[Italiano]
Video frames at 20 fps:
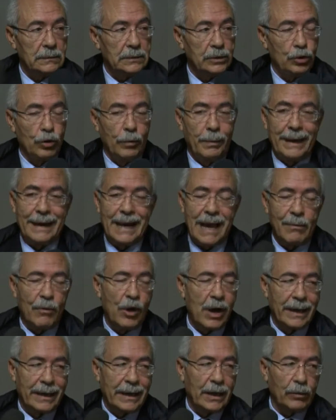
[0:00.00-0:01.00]

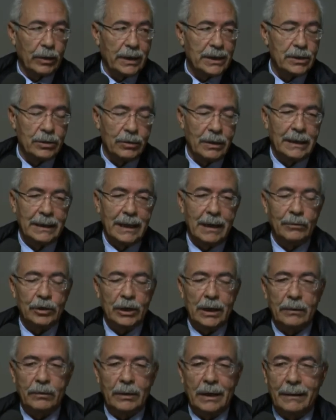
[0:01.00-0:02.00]
superiamo anche questo e andiamo
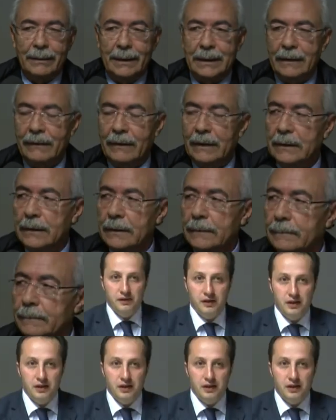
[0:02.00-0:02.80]
tranquillamente avanti.